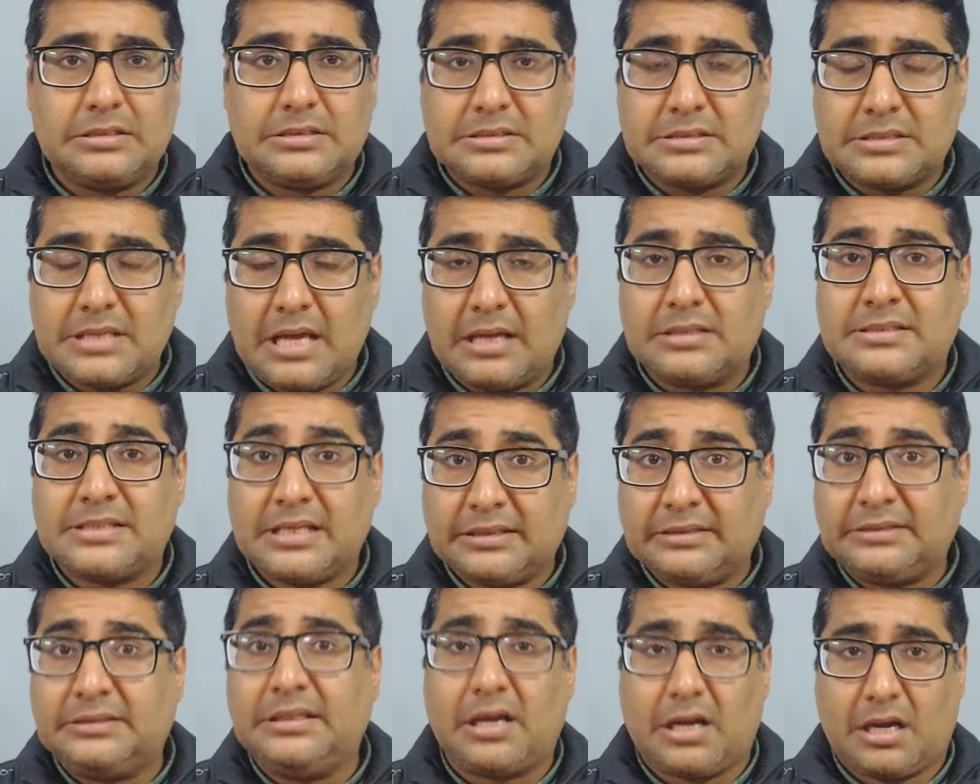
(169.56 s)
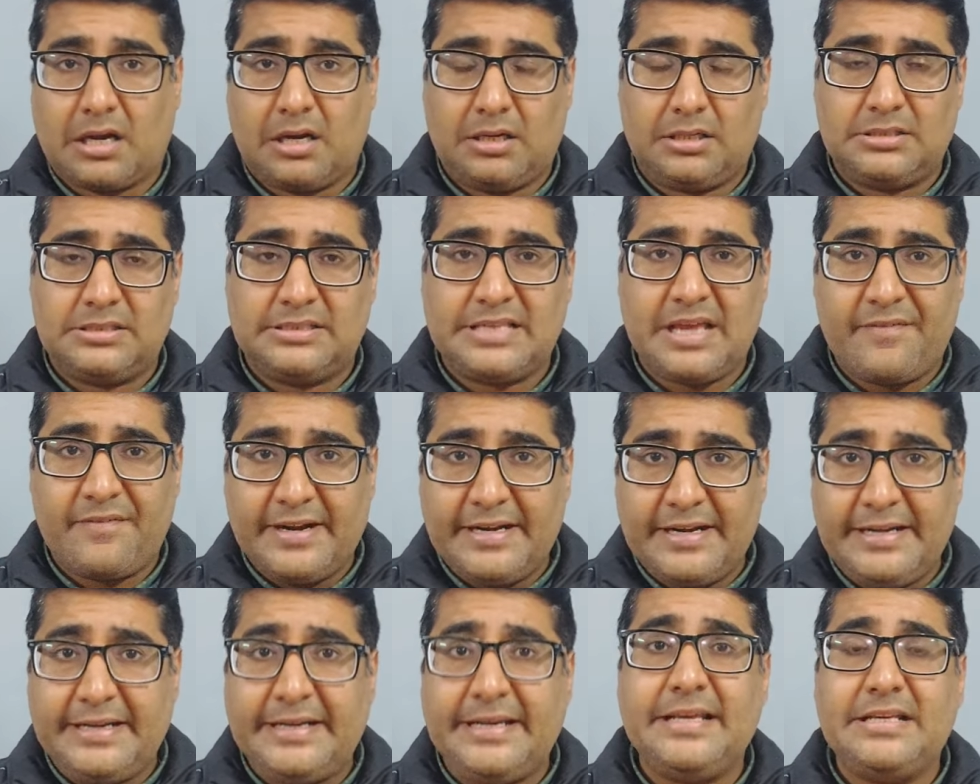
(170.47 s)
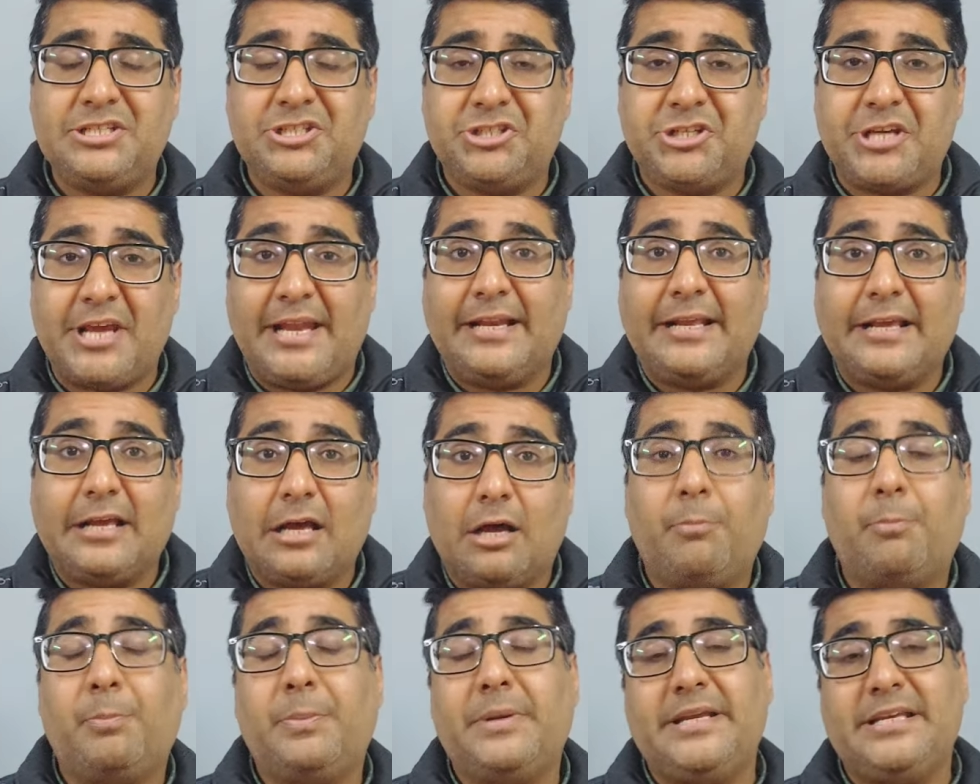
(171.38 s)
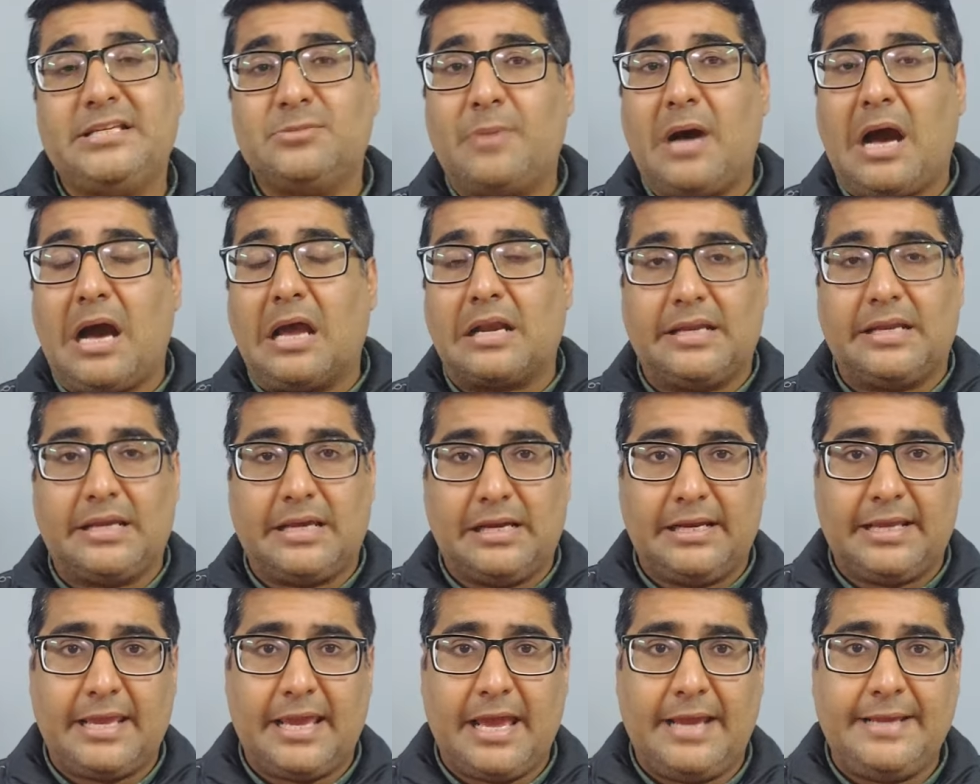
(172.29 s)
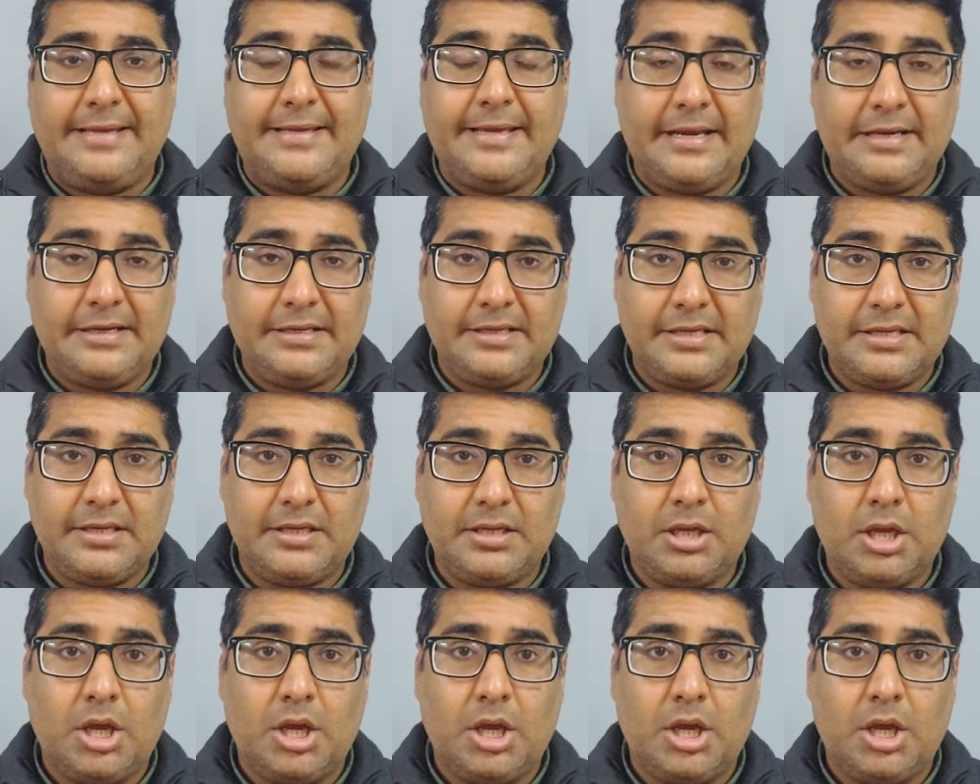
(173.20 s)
सत्तर सेवेंटी शेल कंपनीज बाहर निकल के आई हैं इनकी